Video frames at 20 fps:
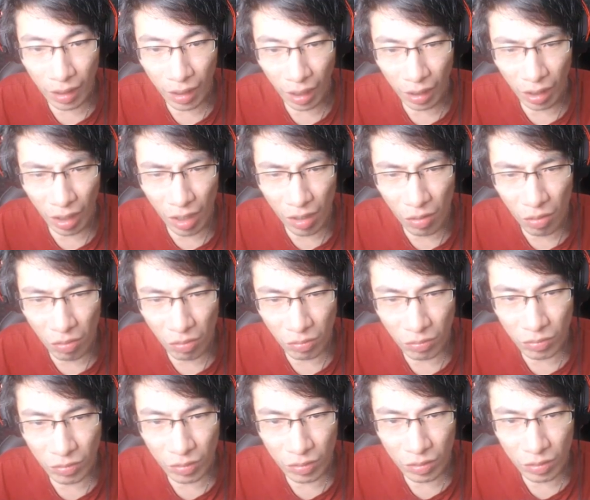Halo?
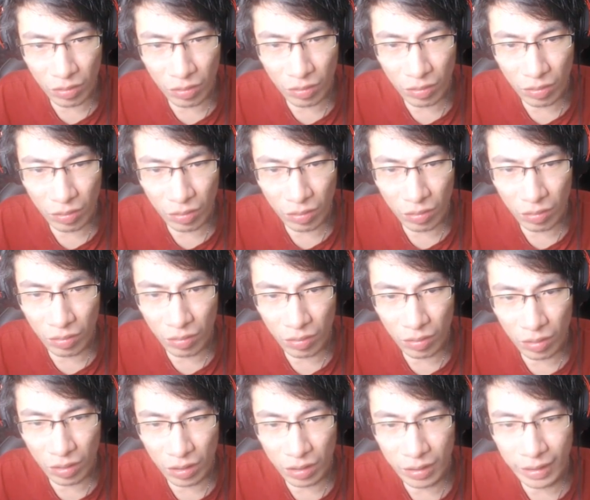
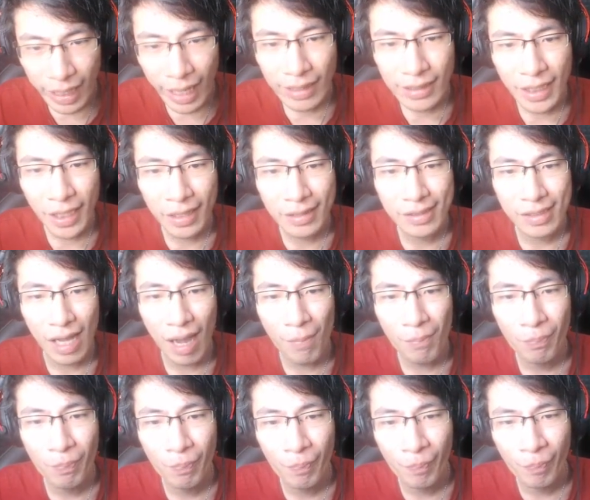Dia
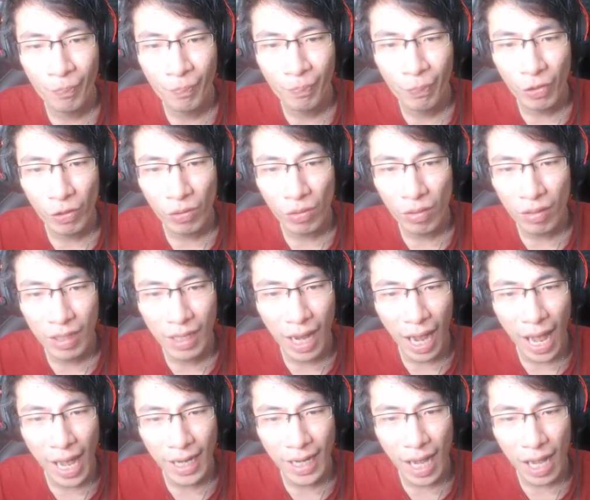nyiksa burung
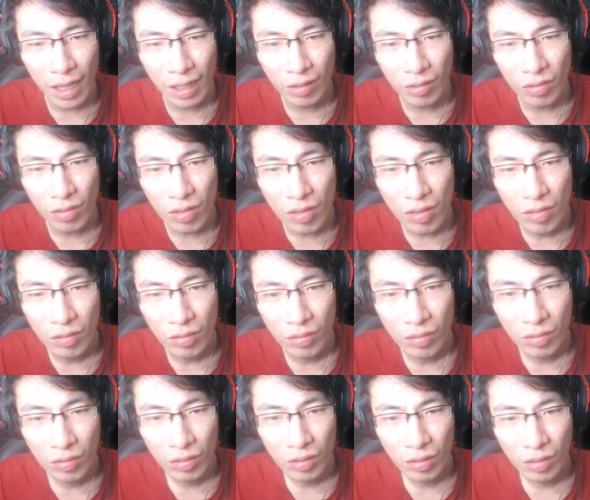gagak lo.
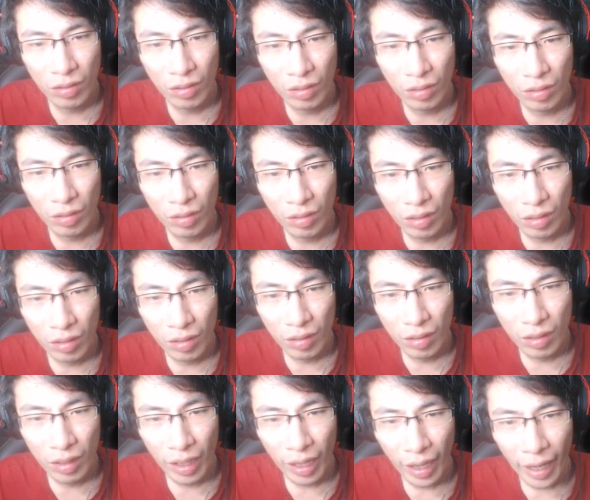
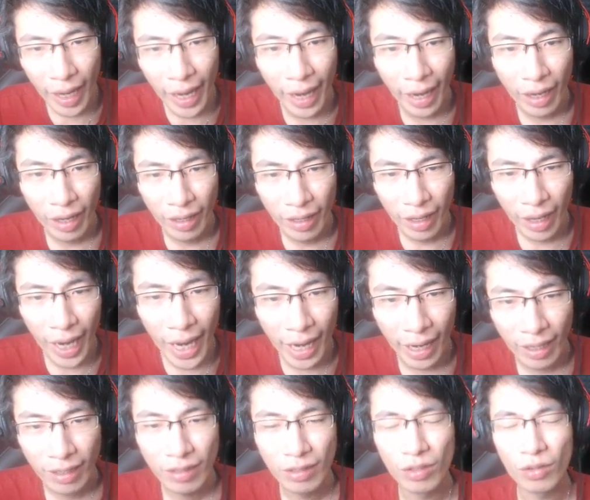Eh,
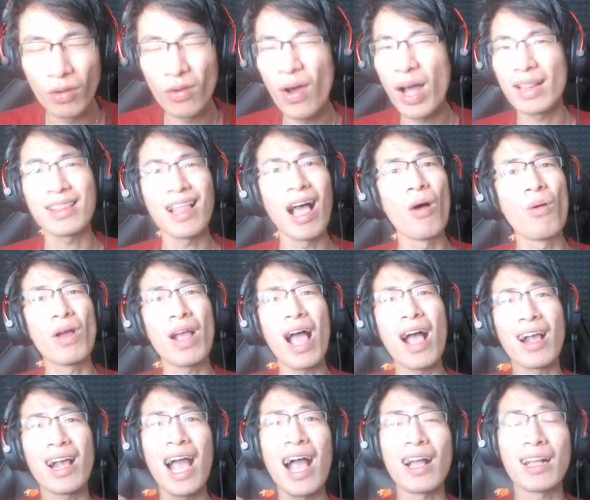eh, lu nggak tahu
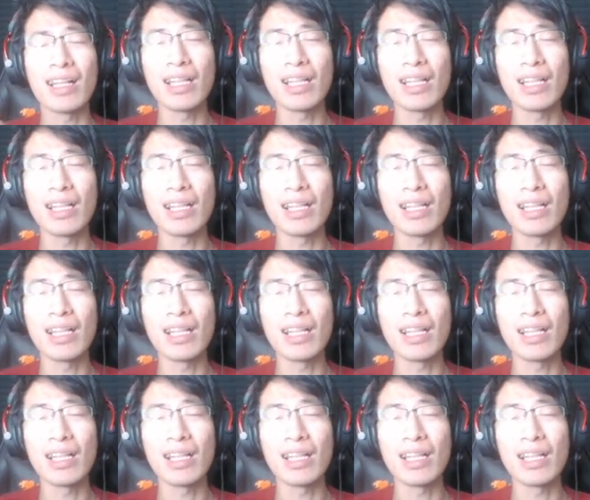gagak